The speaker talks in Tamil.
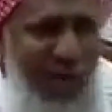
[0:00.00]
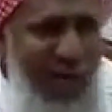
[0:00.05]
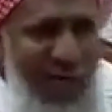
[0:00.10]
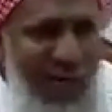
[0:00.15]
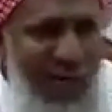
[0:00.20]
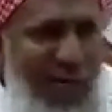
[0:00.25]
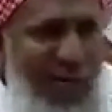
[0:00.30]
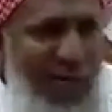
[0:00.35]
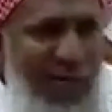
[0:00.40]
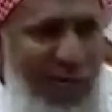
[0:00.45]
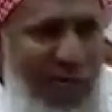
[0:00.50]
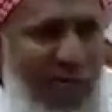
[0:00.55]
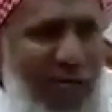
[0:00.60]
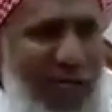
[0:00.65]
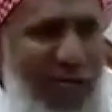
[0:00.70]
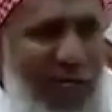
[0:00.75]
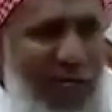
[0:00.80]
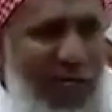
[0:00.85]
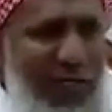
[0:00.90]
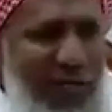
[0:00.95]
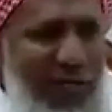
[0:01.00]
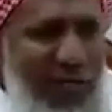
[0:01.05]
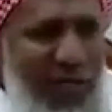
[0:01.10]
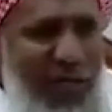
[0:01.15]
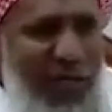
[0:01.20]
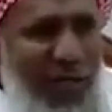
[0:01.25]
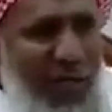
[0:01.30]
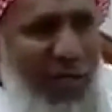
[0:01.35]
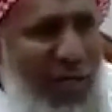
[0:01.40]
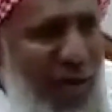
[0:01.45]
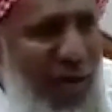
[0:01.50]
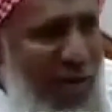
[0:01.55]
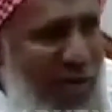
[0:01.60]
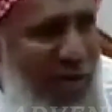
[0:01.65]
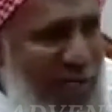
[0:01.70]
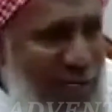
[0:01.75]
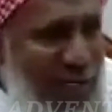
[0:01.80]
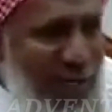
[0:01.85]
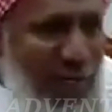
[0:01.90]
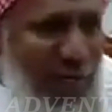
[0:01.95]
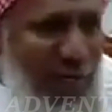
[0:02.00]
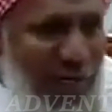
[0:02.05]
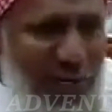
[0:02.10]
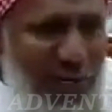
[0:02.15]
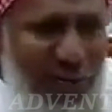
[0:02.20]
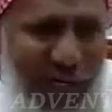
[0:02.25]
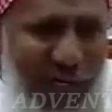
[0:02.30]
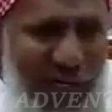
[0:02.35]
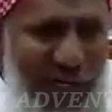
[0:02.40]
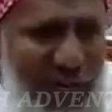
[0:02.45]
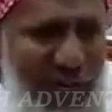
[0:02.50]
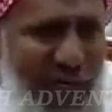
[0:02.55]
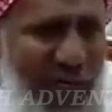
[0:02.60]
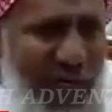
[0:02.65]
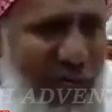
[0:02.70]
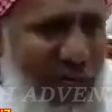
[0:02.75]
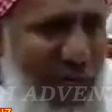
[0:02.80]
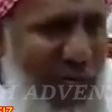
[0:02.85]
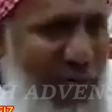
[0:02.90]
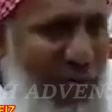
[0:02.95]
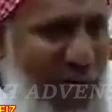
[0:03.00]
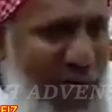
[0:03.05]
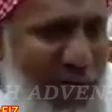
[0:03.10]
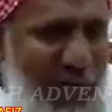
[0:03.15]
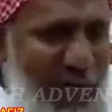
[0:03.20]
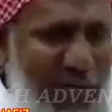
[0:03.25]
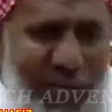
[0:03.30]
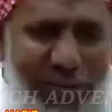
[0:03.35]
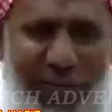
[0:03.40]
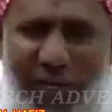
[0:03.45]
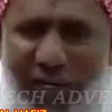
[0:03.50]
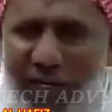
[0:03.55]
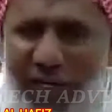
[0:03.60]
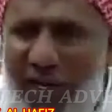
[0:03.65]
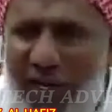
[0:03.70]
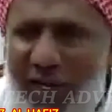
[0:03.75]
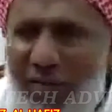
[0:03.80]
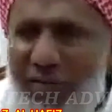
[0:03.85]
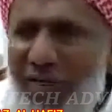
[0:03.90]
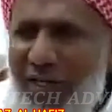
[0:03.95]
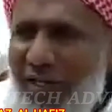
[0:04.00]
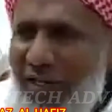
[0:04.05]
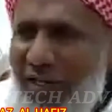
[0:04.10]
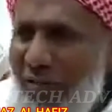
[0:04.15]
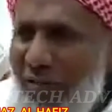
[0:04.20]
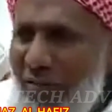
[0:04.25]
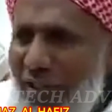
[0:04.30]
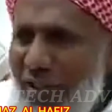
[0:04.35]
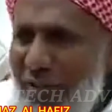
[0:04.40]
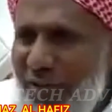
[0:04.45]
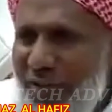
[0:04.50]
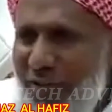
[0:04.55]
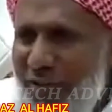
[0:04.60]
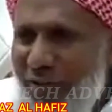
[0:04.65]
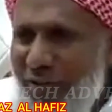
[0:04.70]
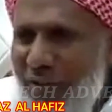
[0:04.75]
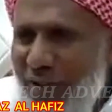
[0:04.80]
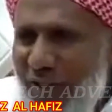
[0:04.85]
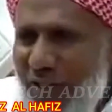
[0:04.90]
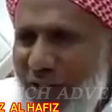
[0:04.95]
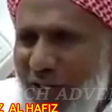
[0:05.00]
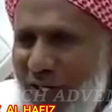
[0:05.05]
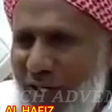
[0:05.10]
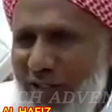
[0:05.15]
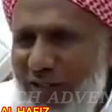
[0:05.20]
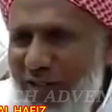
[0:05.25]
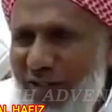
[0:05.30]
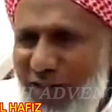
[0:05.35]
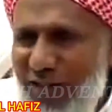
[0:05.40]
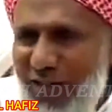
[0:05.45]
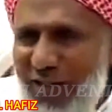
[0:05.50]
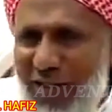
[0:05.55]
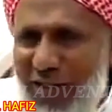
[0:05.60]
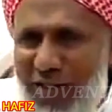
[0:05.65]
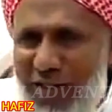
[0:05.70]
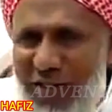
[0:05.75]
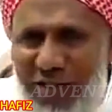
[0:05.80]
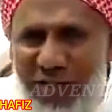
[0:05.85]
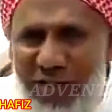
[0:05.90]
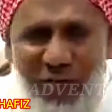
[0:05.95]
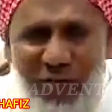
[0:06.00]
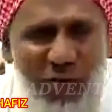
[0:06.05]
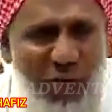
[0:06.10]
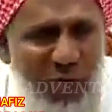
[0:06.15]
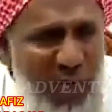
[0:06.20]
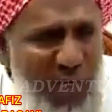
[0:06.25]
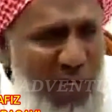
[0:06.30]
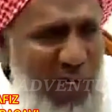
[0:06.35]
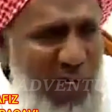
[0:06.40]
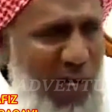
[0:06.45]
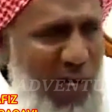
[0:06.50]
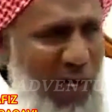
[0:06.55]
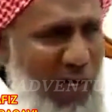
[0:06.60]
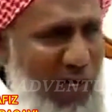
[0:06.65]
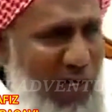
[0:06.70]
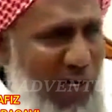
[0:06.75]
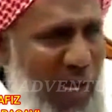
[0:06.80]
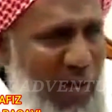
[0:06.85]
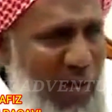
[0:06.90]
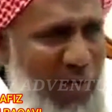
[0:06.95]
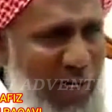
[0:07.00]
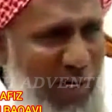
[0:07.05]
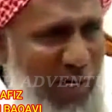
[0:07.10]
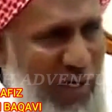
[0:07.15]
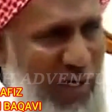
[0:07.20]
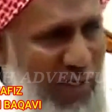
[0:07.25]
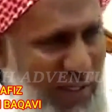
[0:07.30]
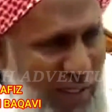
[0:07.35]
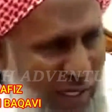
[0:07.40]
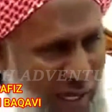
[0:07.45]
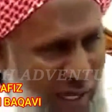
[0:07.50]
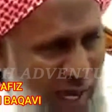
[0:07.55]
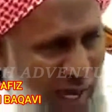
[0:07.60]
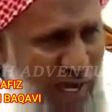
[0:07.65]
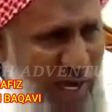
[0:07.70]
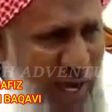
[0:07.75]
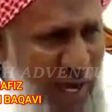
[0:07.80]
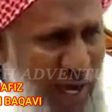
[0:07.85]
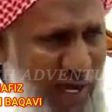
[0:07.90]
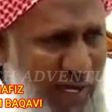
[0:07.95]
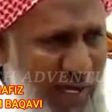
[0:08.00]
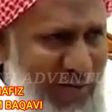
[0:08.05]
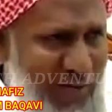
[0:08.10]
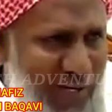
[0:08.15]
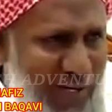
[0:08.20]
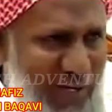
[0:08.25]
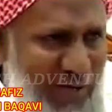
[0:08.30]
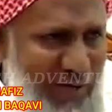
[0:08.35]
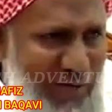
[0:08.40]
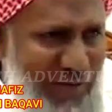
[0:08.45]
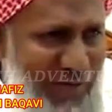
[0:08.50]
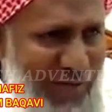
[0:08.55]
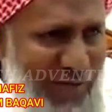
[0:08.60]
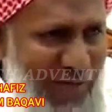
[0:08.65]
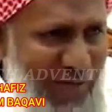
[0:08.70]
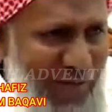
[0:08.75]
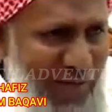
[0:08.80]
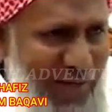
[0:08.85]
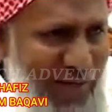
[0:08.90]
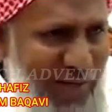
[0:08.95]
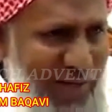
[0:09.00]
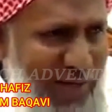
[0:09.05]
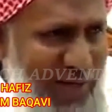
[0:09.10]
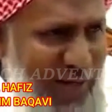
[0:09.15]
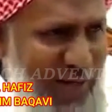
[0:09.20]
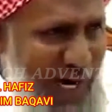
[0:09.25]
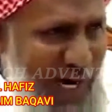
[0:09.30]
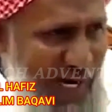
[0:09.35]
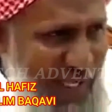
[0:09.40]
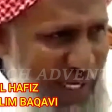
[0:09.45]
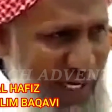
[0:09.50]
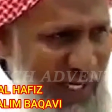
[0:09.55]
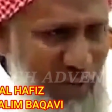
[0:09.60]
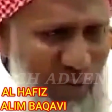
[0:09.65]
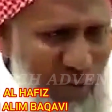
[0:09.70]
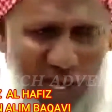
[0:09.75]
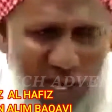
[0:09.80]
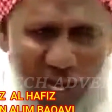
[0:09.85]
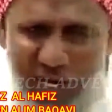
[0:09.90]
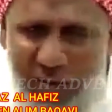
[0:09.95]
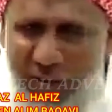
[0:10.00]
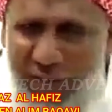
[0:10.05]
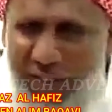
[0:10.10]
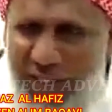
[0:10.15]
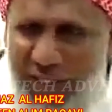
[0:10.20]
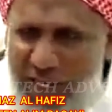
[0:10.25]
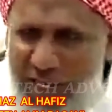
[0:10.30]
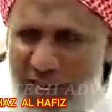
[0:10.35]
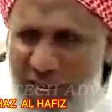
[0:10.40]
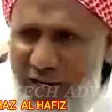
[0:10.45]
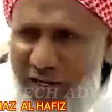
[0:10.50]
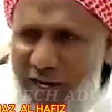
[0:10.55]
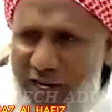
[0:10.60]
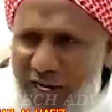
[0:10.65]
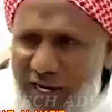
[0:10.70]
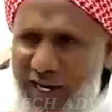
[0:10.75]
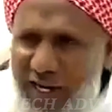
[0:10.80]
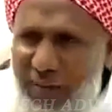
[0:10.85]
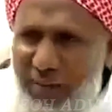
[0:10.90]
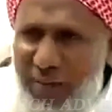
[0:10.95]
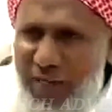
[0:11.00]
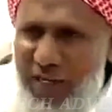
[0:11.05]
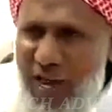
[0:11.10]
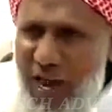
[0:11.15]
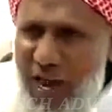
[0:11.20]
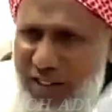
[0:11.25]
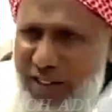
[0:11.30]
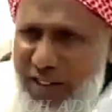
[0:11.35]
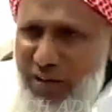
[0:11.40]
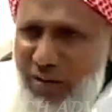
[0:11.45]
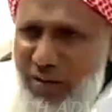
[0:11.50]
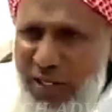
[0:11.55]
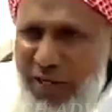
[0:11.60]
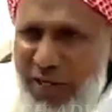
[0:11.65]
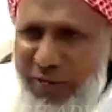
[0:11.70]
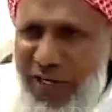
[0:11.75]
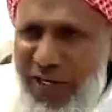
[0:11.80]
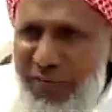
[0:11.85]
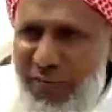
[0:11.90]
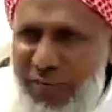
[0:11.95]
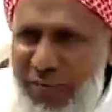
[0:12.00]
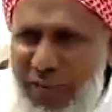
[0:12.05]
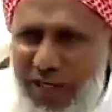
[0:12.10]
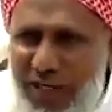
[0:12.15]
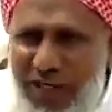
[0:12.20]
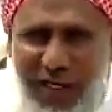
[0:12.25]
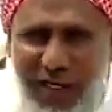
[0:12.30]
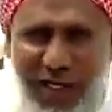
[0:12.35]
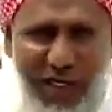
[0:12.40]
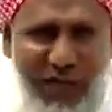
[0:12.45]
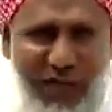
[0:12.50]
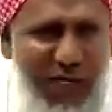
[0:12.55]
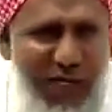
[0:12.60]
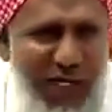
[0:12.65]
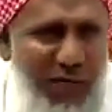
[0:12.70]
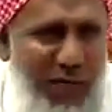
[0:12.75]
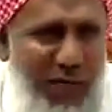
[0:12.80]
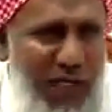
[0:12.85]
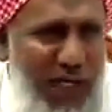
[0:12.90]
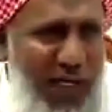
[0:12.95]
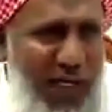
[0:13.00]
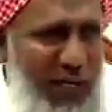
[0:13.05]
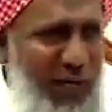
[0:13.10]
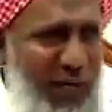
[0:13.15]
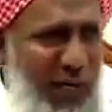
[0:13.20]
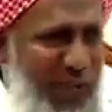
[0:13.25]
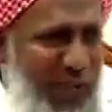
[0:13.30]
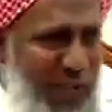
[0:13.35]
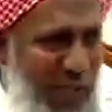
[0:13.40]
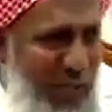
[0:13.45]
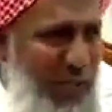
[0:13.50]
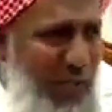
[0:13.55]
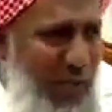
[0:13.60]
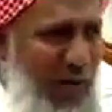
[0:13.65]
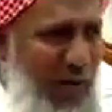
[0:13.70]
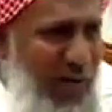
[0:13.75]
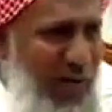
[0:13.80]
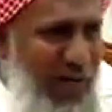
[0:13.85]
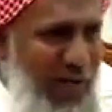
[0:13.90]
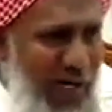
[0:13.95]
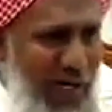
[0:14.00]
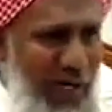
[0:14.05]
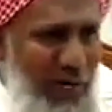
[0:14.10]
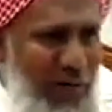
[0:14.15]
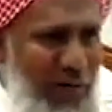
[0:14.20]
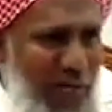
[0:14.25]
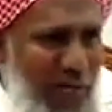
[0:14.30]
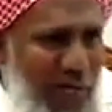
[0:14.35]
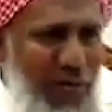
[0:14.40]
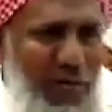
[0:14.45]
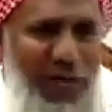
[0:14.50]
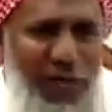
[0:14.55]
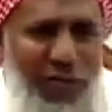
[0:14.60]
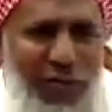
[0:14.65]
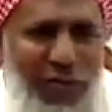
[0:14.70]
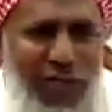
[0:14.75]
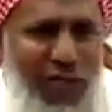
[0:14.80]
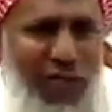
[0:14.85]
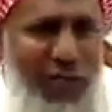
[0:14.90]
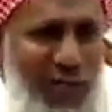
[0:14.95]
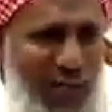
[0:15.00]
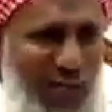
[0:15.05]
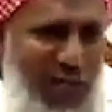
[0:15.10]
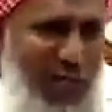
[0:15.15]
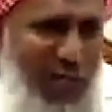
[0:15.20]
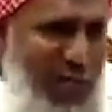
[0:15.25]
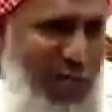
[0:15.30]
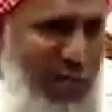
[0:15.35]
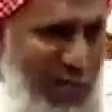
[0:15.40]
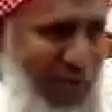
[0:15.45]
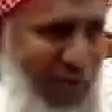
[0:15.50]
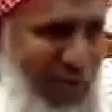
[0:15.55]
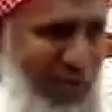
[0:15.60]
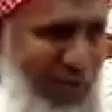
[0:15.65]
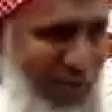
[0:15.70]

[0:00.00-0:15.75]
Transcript: பெருமக்களே பாக்கியமான ஒரு ரமதானுடைய மாதம் நம்மை எல்லாம் எதிர்நோக்கி வந்து கொண்டிருக்கிறது மோமின்களான நாம் அதற்கு தயாராக ஆக வேண்டும் அதற்குண்டான ஒரு தயார் நிலையில் நம்மை ஆக்கிக் கொள்ள வேண்டும் என்பதற்காக வேண்டியுள்ள ஒரு சிறப்பான நிகழ்வு தான் ஒரு கூட்டம் தான் இந்த கூட்டம்